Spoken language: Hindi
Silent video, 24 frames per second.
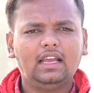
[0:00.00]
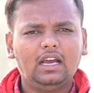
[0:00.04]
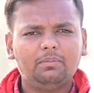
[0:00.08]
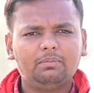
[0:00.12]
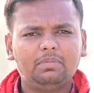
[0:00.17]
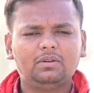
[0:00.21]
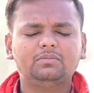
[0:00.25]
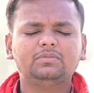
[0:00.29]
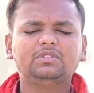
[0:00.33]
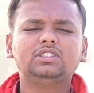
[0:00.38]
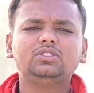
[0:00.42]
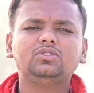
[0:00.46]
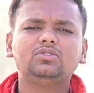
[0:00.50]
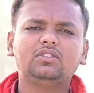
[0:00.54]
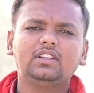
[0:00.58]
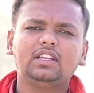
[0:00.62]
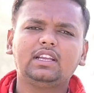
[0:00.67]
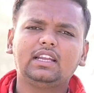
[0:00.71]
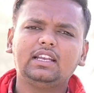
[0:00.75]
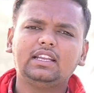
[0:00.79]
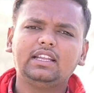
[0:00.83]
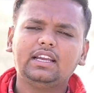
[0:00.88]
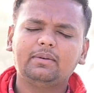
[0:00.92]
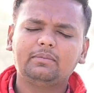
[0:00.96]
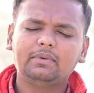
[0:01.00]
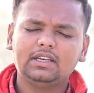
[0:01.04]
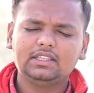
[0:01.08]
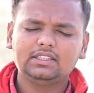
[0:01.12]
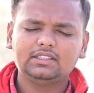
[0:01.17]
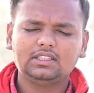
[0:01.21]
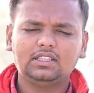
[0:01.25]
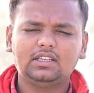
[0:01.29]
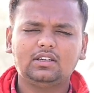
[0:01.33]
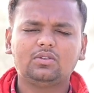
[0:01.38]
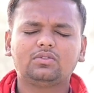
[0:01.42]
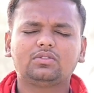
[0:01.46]
आप हमसे जुड़ने के लिए हमारे इस
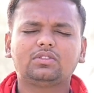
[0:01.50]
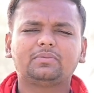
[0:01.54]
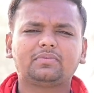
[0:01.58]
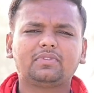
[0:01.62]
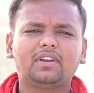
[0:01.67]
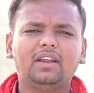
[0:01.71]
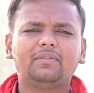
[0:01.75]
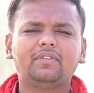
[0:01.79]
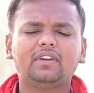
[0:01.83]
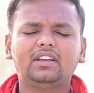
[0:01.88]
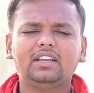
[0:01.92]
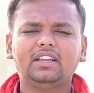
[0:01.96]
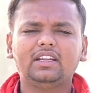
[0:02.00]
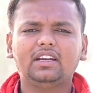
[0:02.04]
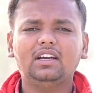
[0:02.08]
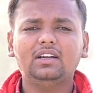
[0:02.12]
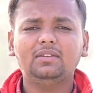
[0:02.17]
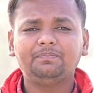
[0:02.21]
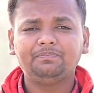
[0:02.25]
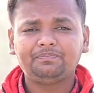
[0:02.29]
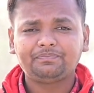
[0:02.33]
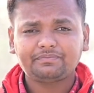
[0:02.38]
चैनल को सब्सक्राइब करिएगा